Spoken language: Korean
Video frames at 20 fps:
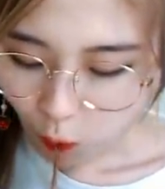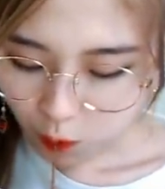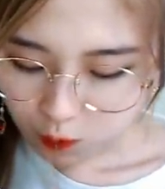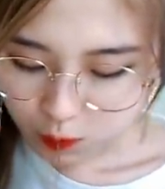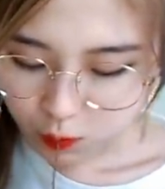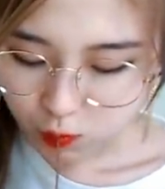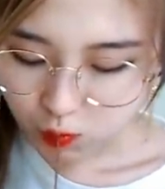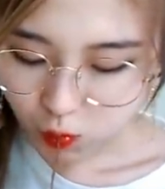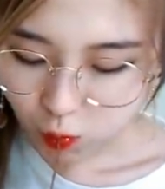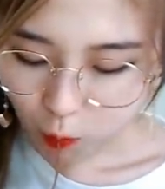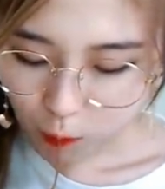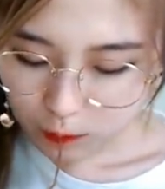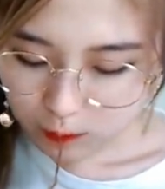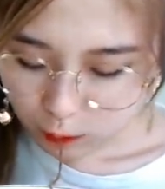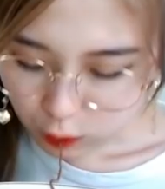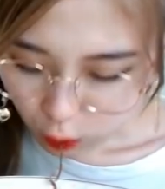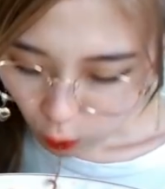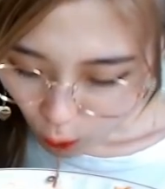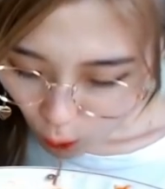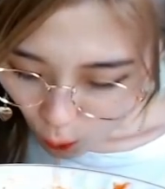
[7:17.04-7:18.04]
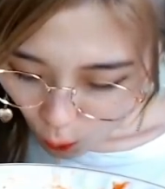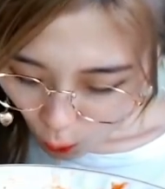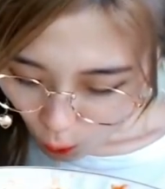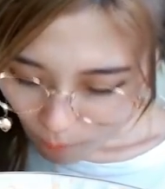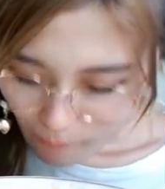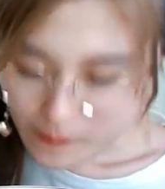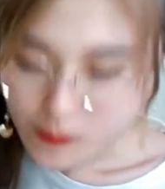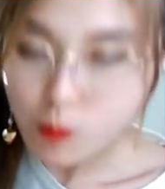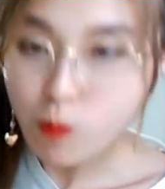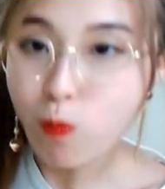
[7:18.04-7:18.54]
문적어 바꾼
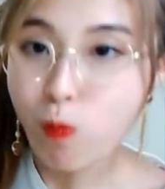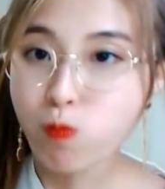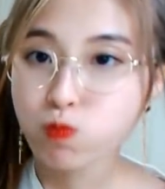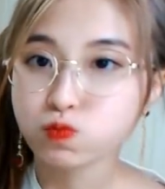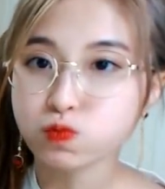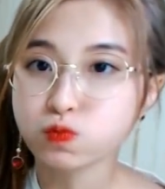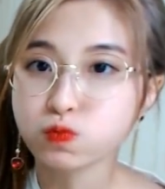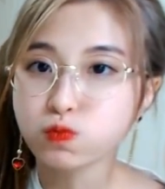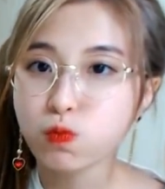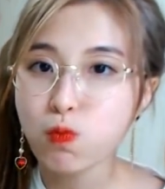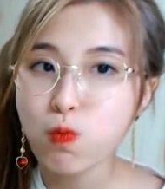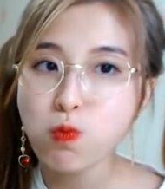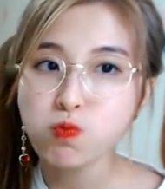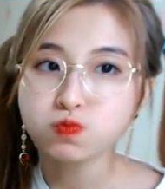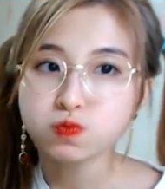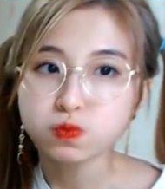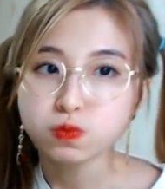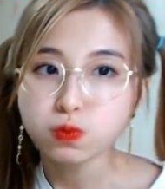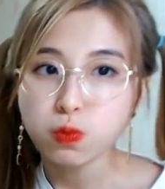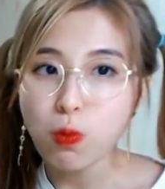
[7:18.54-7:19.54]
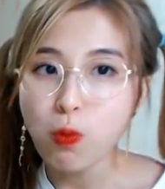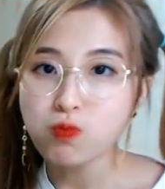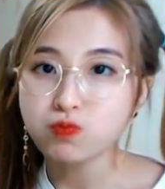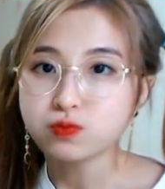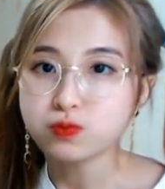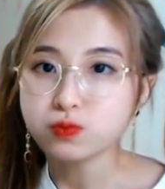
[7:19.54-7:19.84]
거 소리 방음 잘 돼.